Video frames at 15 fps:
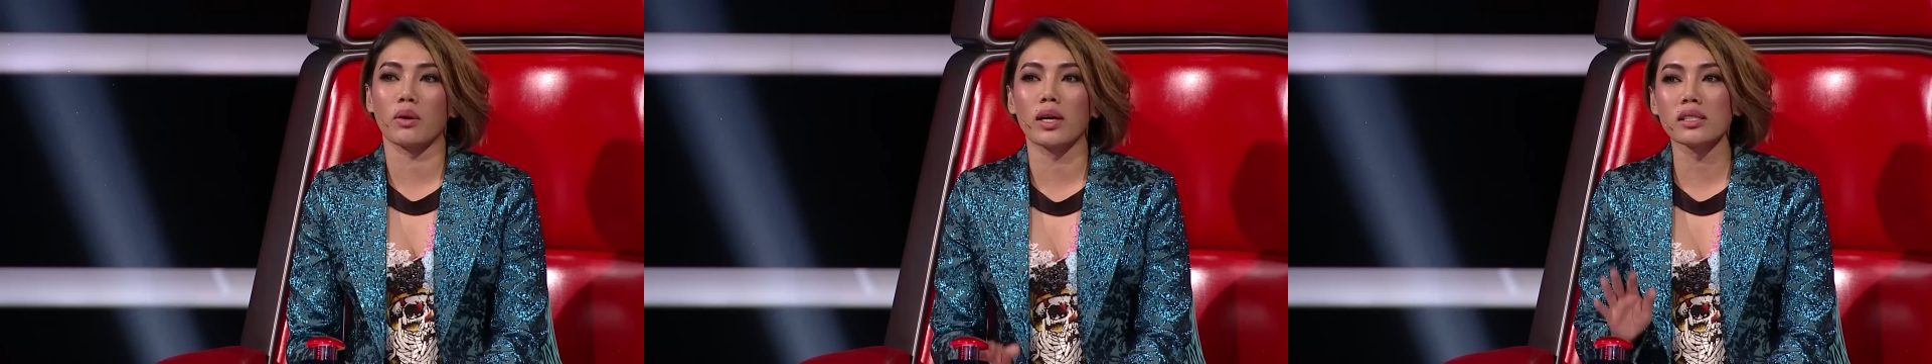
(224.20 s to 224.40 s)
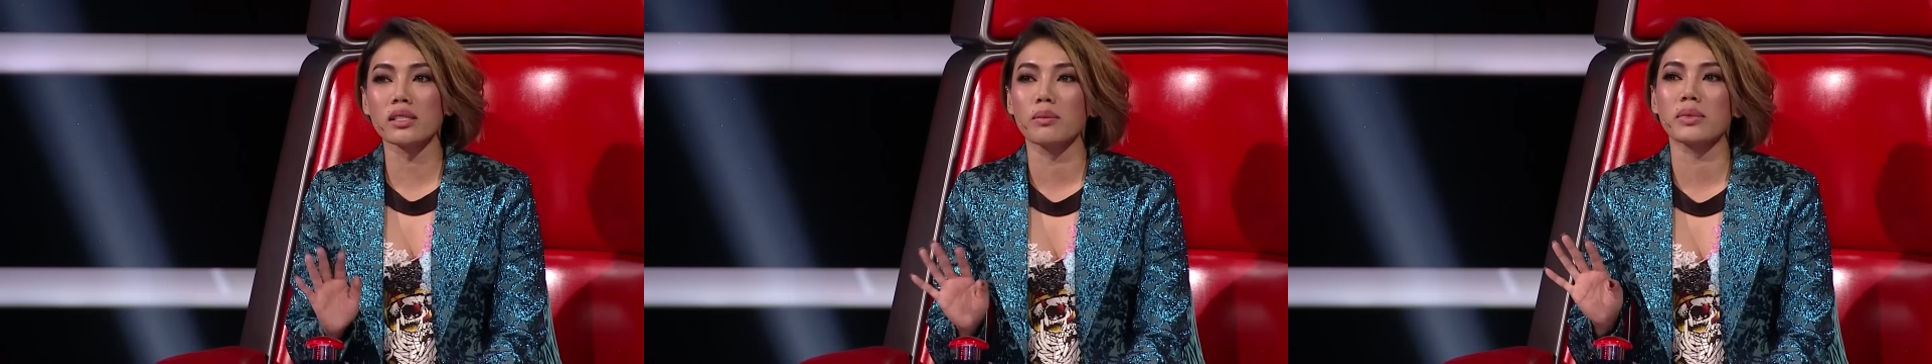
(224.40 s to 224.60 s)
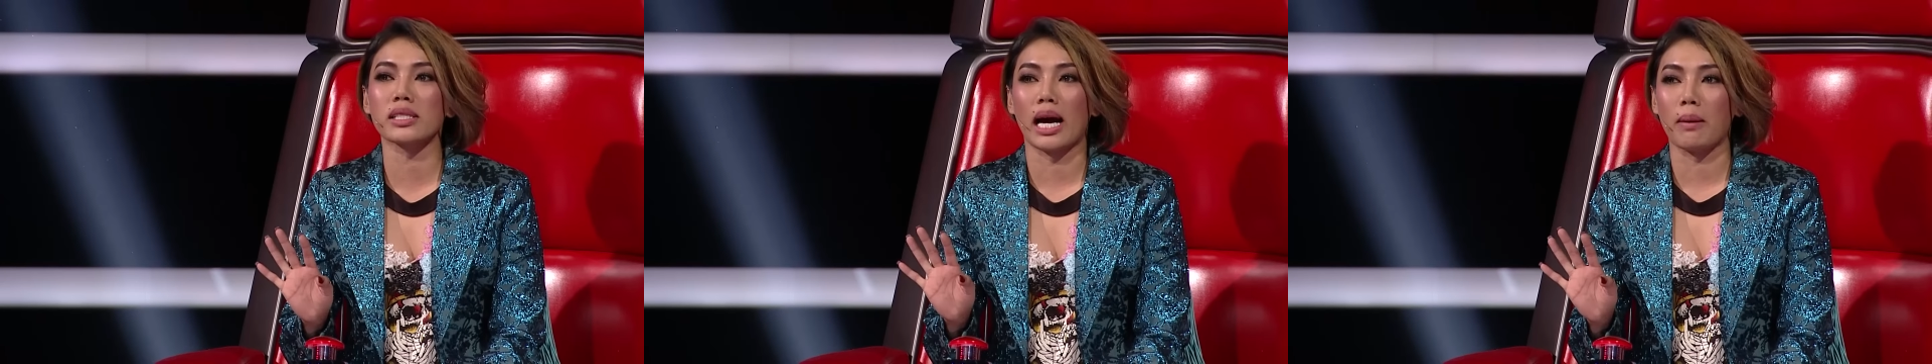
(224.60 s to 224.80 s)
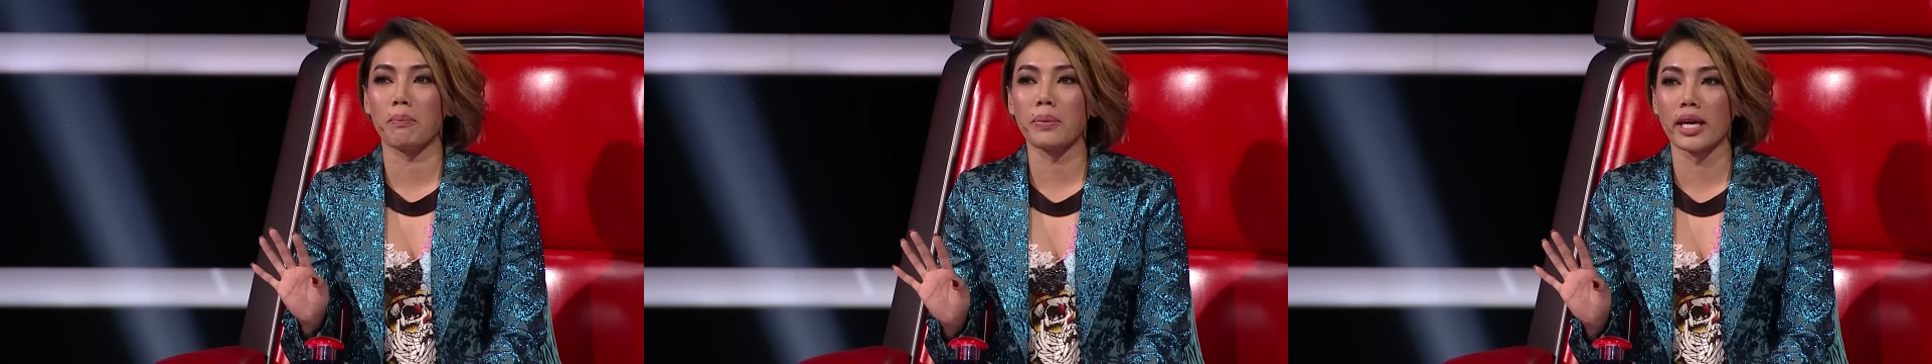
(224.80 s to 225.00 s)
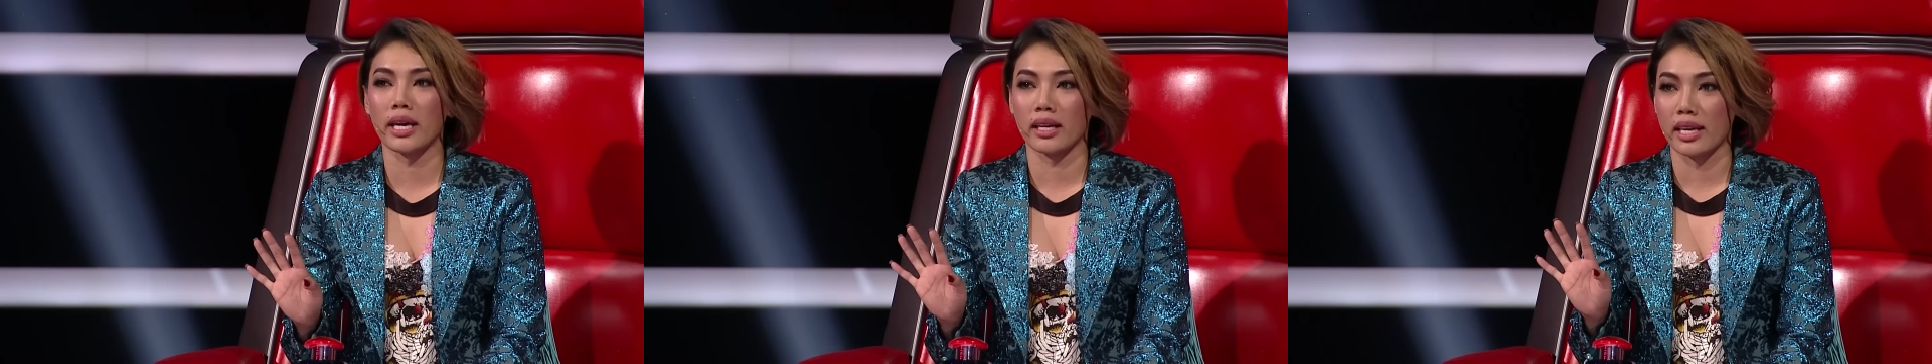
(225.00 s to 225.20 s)
งว่าซึมซั
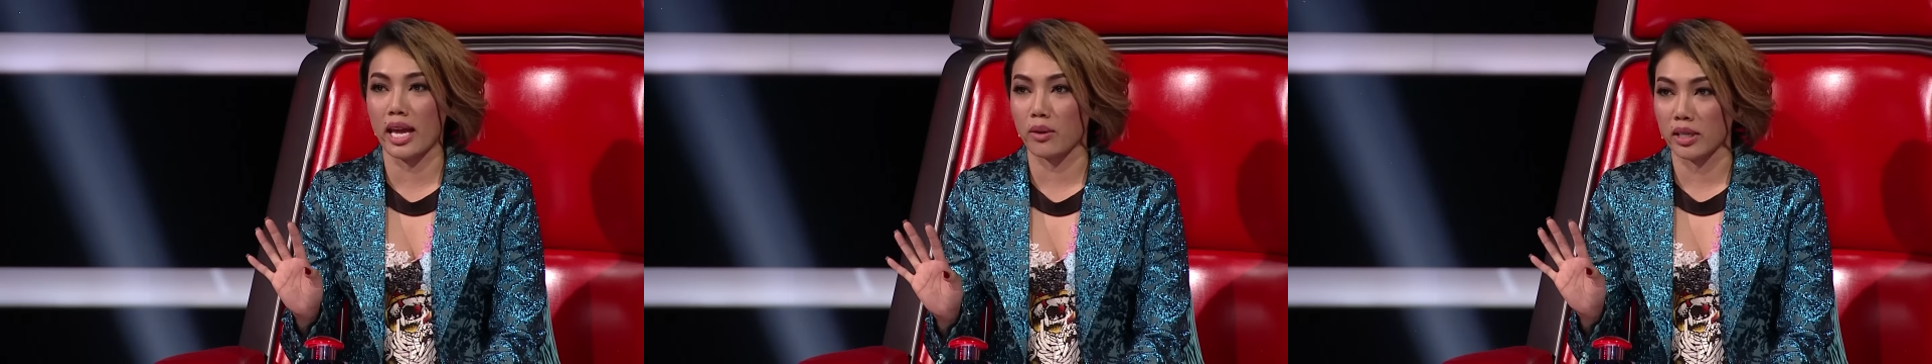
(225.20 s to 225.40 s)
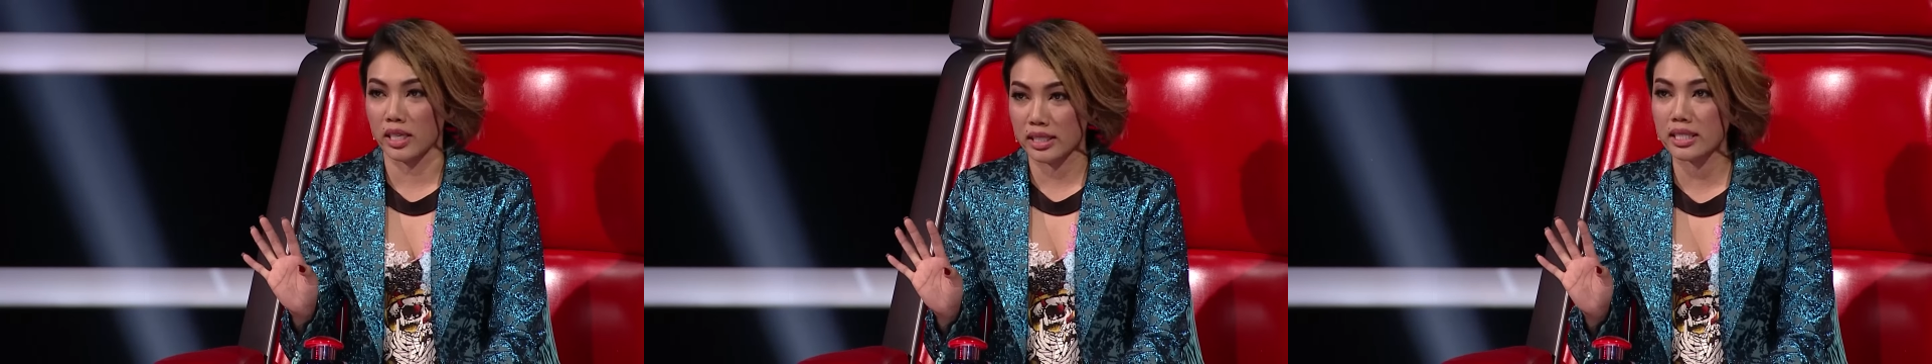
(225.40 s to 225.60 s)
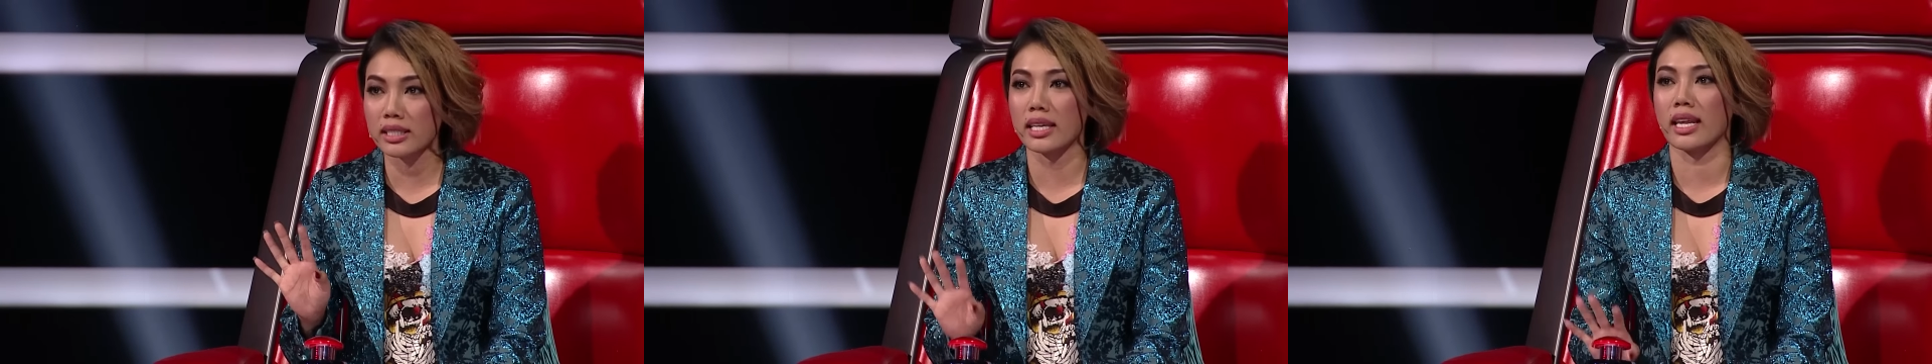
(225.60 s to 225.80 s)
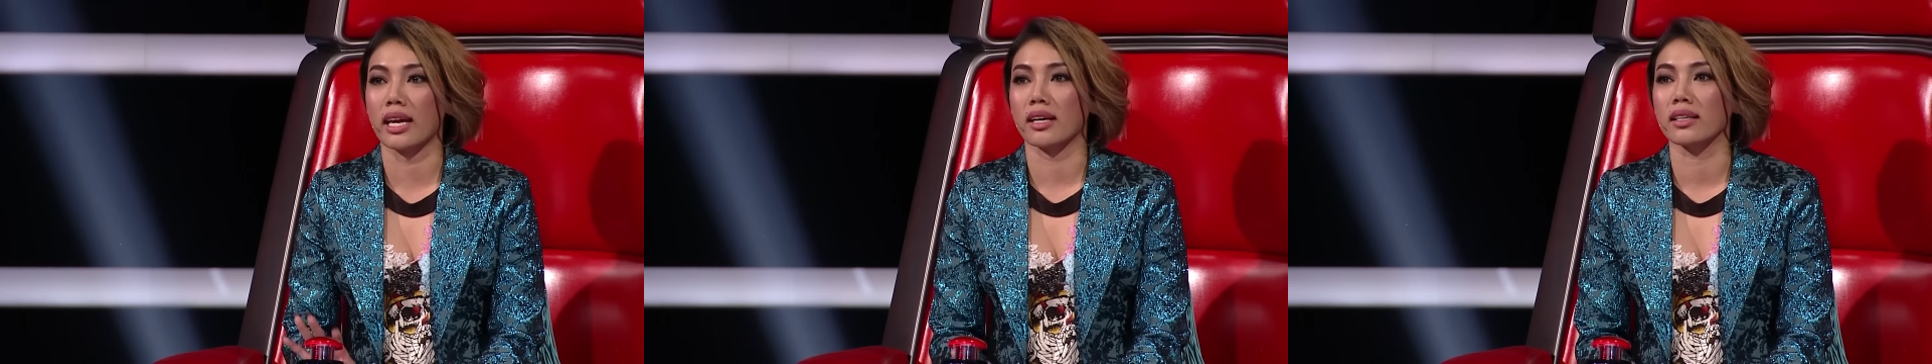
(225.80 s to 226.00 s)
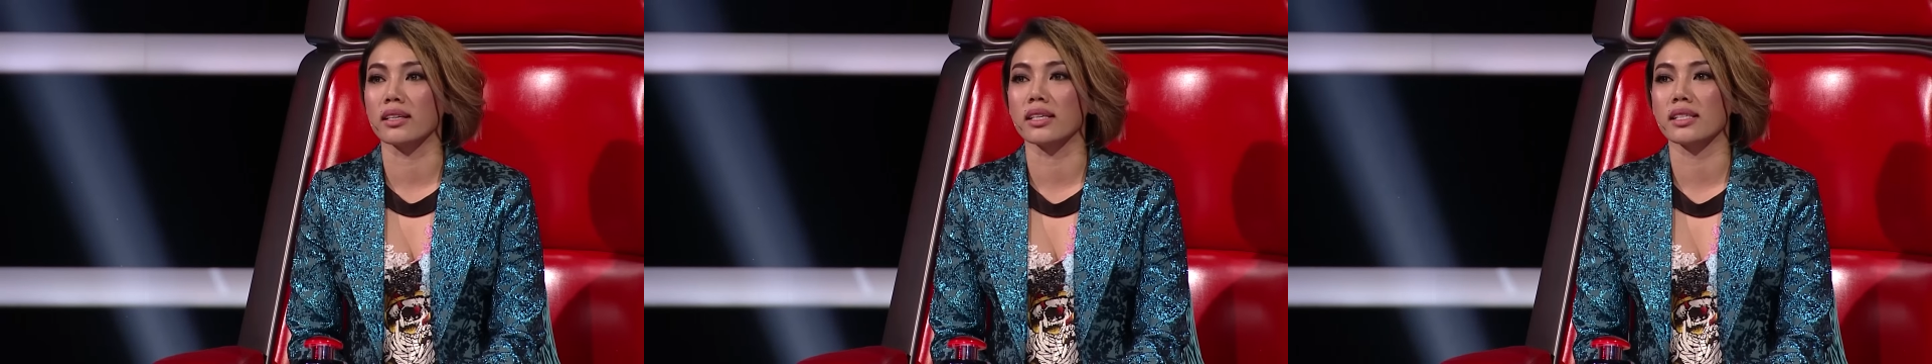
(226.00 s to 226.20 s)
บเพลงแนวนี้ตั้งแต่
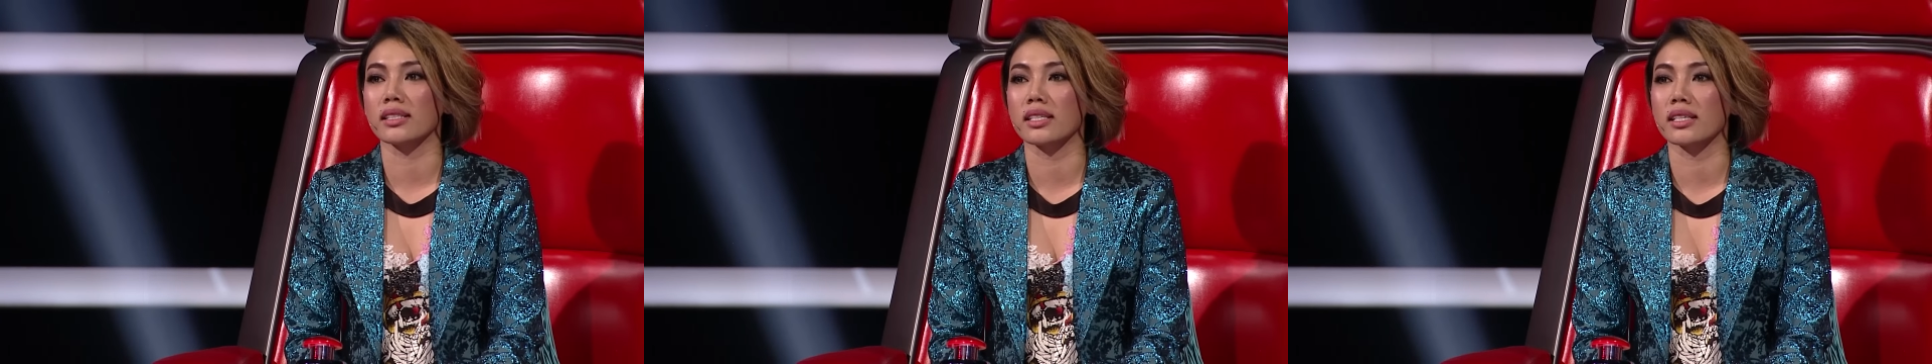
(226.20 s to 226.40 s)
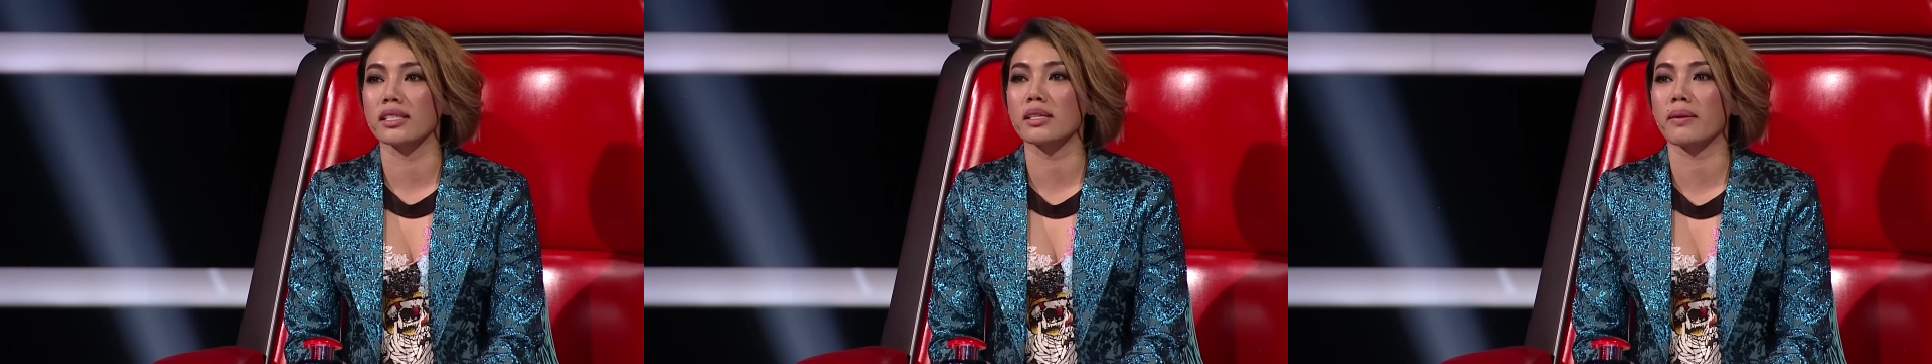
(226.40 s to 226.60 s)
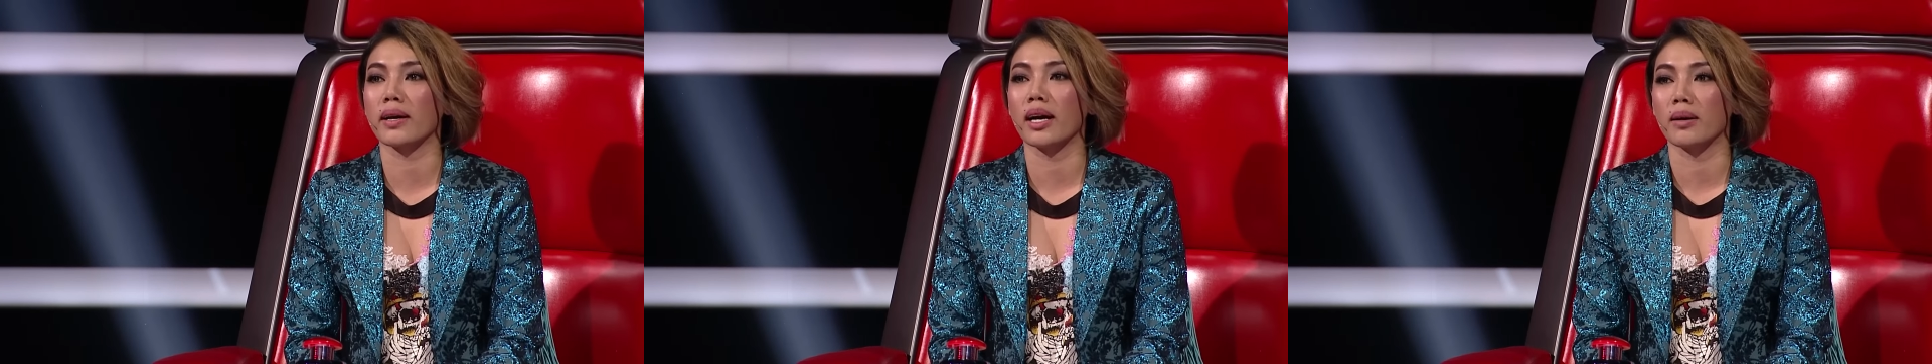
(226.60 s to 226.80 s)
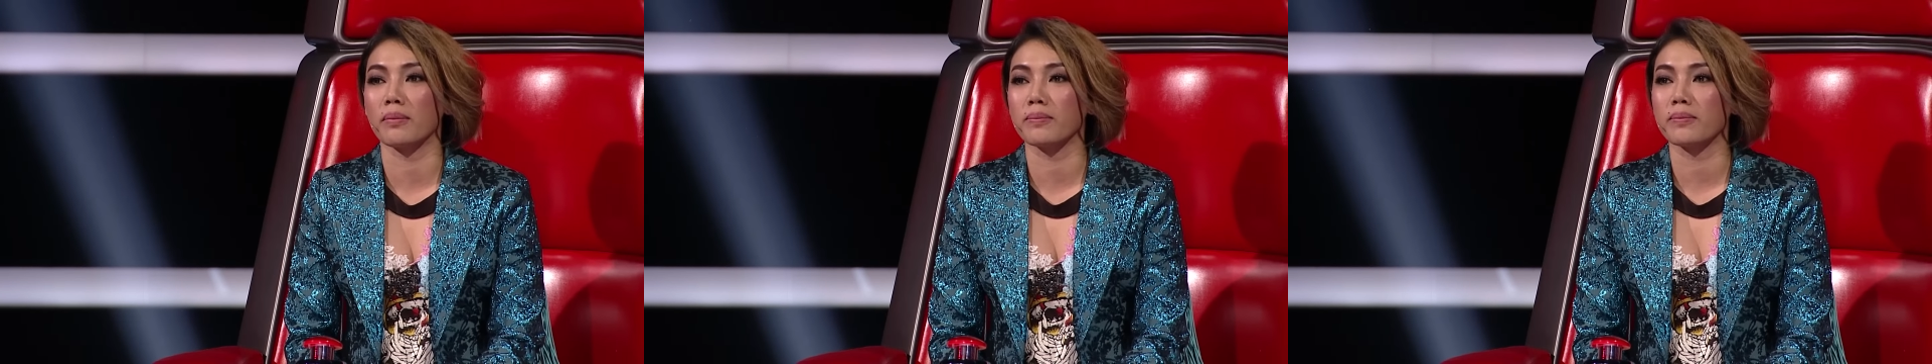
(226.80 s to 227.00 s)
เด็กเลยจริงๆใช่ไหมครับ